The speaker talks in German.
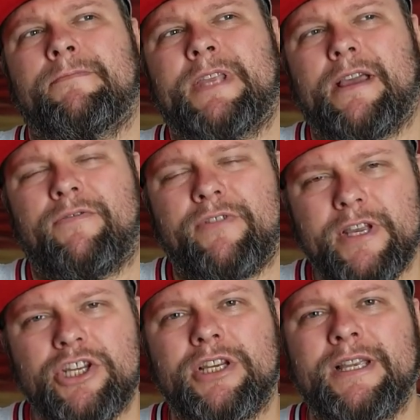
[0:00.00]
der
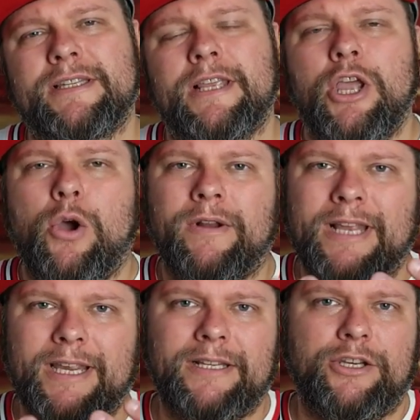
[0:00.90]
frisch ist und
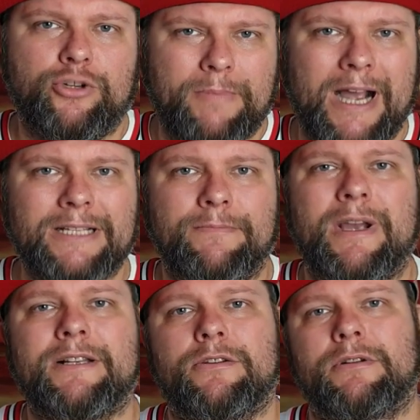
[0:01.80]
der richtig Spaß
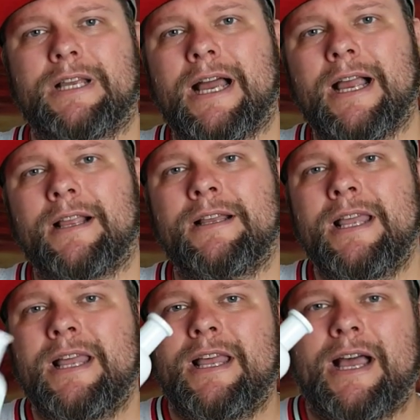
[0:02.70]
macht zu tragen.
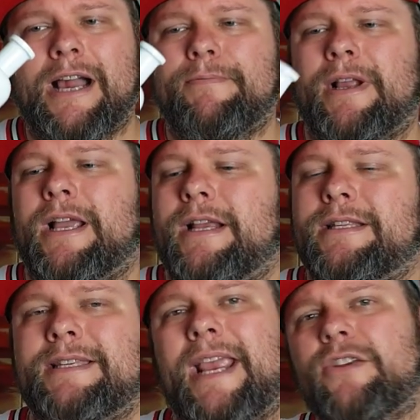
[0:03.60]
Haltbarkeit
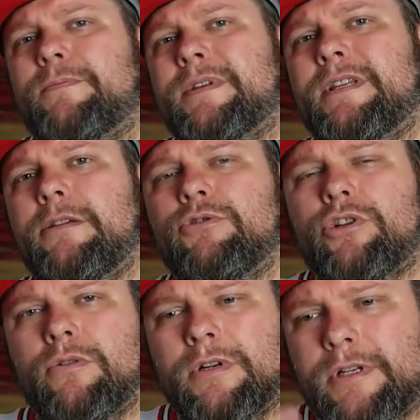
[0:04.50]
sechs bis sieben
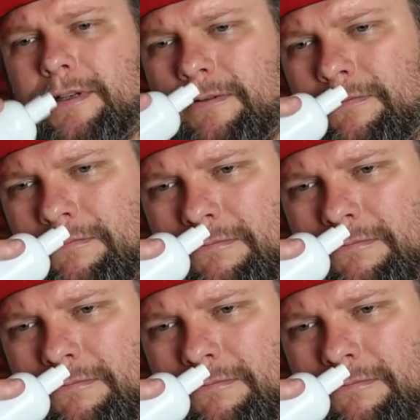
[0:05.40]
Stunden.